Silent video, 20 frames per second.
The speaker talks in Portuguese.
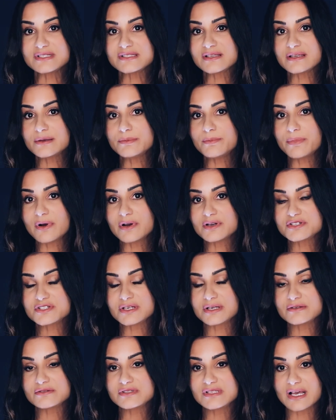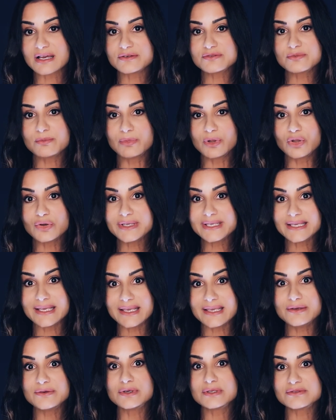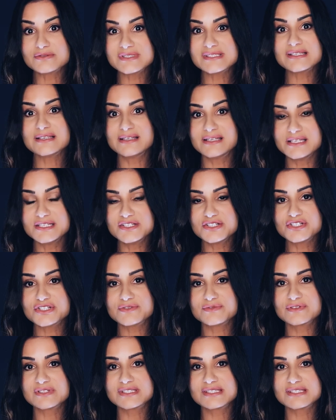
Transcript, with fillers: coisa que pode causar um bloqueio é o seguinte: